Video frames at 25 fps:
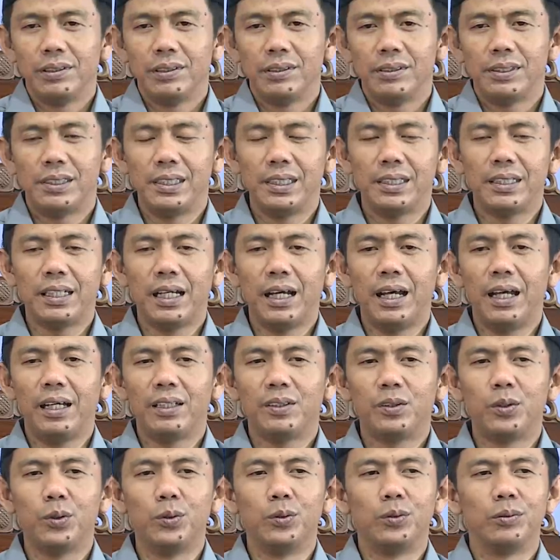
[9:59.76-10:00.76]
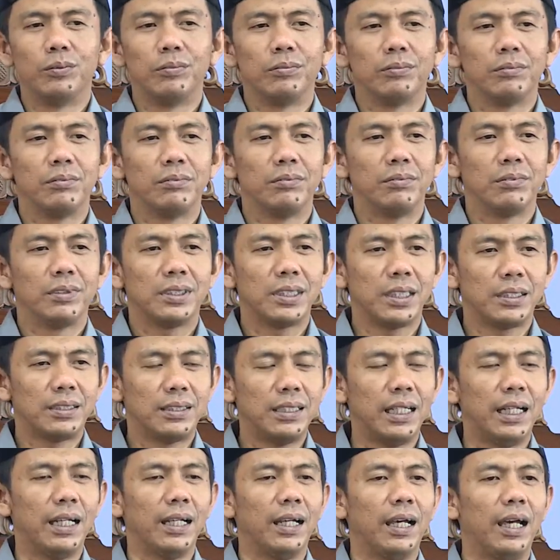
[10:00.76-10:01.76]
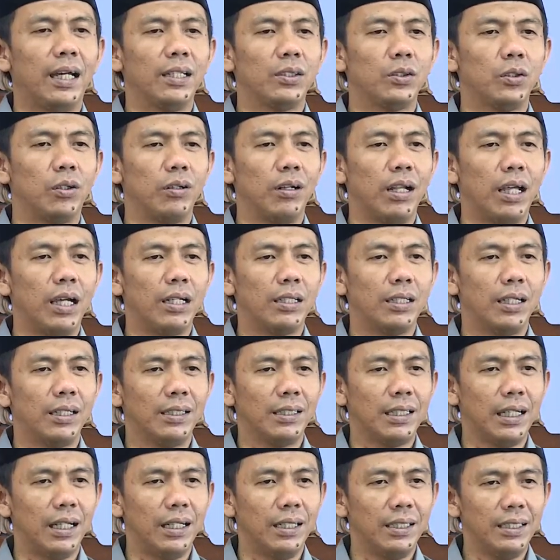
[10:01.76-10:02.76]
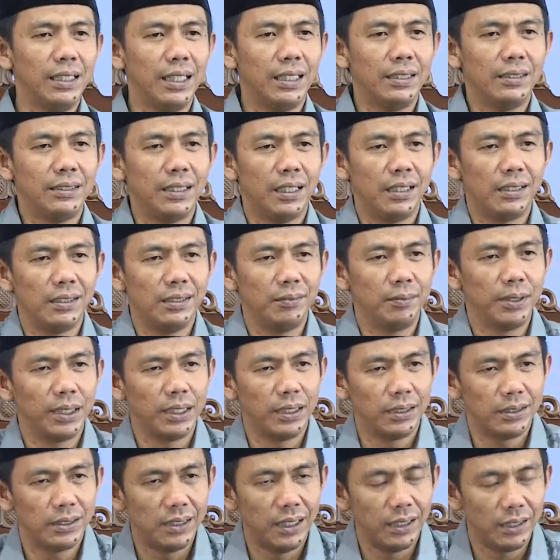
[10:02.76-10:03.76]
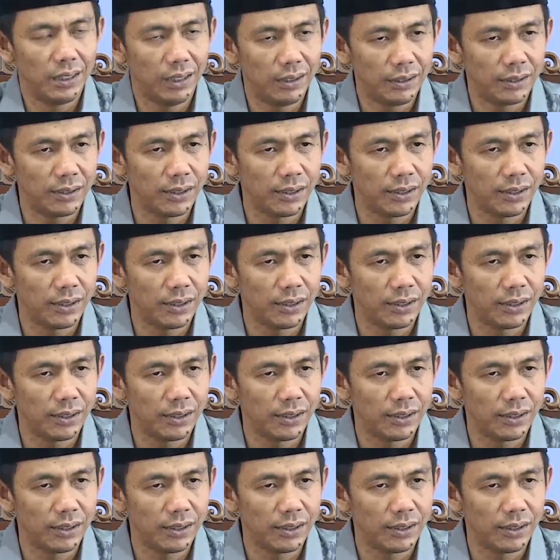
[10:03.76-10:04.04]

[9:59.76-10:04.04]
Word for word: jika aku cegah atau larang kalian dari mengerjakan